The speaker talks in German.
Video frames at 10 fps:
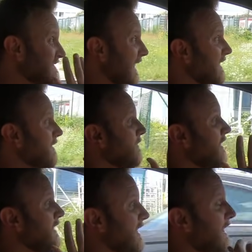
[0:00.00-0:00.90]
seinem
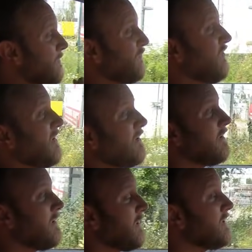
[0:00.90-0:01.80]
M4
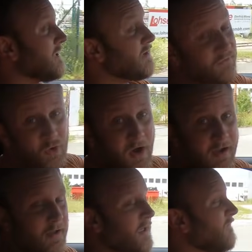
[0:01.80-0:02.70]
in
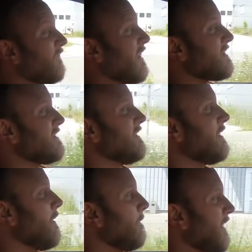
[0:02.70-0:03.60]
Individual
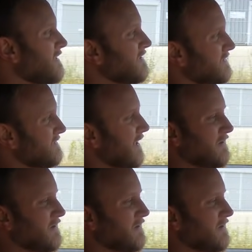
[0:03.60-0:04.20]
Verde Mantis.